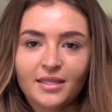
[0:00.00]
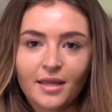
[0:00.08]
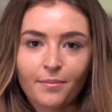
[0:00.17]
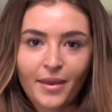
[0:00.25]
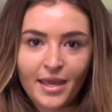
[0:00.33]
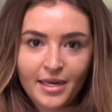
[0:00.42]
da
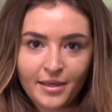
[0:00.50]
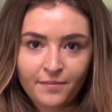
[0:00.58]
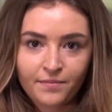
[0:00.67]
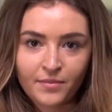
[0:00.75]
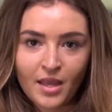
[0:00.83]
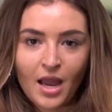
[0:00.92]
pele.
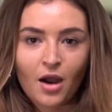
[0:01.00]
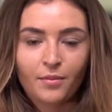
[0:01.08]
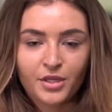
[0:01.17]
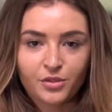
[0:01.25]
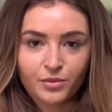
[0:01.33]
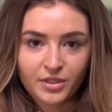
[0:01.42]
Ao
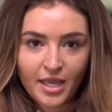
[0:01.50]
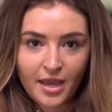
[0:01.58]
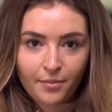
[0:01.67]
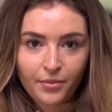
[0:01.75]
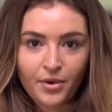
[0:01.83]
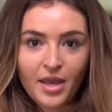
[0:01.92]
mesmo
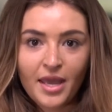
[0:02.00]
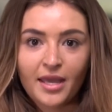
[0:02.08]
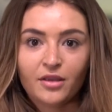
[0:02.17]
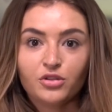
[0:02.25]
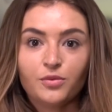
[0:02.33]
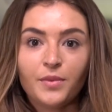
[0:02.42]
tempo em
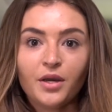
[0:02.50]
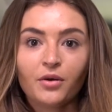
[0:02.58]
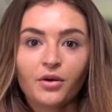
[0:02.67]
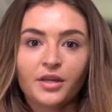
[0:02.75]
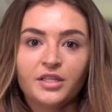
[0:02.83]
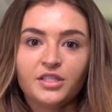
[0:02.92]
que os
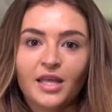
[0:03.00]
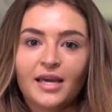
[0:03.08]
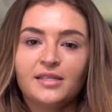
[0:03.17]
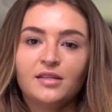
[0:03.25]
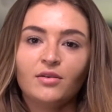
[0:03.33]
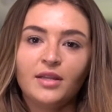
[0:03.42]

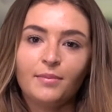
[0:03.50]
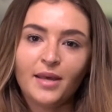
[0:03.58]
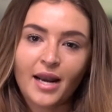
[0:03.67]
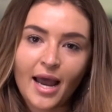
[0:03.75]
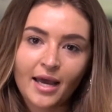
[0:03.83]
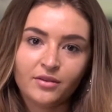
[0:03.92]
microcristais são
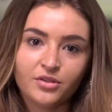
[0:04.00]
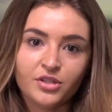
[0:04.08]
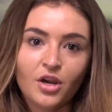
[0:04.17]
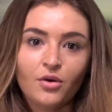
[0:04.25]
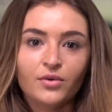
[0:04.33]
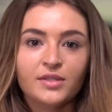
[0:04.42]
liberados,
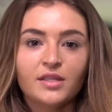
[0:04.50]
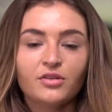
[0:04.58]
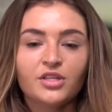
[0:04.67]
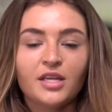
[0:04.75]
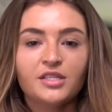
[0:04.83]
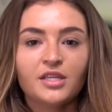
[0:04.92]
os
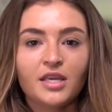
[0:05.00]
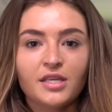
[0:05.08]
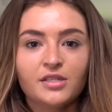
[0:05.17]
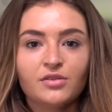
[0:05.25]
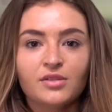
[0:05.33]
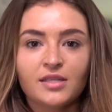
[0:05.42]
seus
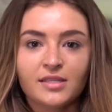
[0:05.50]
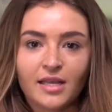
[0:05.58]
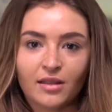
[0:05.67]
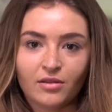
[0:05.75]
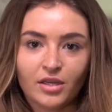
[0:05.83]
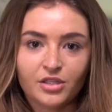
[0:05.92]
resquícios e
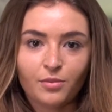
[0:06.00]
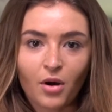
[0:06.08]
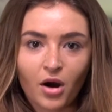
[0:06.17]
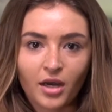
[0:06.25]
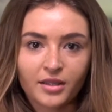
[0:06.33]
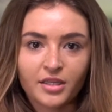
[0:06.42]
células
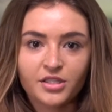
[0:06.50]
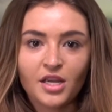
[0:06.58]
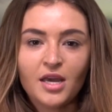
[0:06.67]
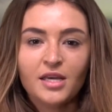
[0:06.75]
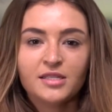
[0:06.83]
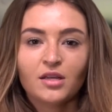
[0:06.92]
mortas
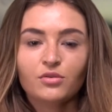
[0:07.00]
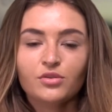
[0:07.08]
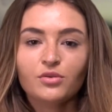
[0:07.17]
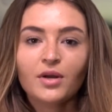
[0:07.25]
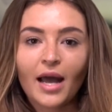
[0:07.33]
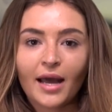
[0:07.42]
são
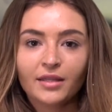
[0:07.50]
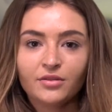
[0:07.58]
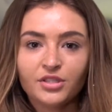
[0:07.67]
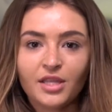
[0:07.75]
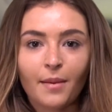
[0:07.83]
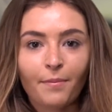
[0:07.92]

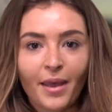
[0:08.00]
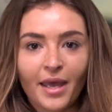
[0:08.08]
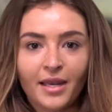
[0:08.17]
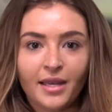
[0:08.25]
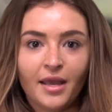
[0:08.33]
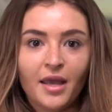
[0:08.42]
sugados da
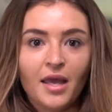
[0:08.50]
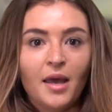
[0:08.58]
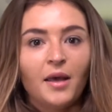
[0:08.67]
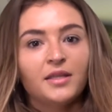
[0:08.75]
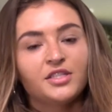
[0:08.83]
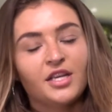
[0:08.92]
pele,
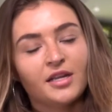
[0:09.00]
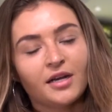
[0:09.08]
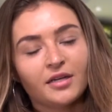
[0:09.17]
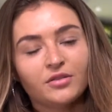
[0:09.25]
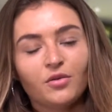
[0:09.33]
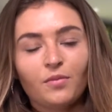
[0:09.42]

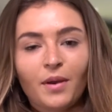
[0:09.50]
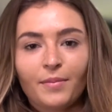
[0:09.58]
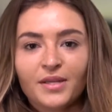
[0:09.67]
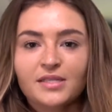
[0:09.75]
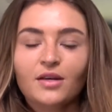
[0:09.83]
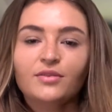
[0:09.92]
gerando uma
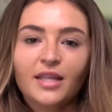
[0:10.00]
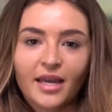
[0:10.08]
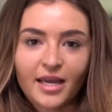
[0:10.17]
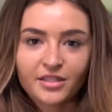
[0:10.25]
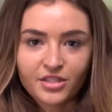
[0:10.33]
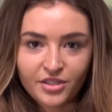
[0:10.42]
pressão
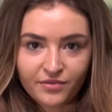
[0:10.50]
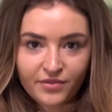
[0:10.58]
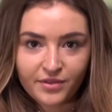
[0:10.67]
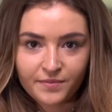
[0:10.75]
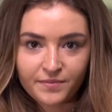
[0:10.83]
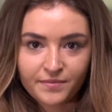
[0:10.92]
negativa.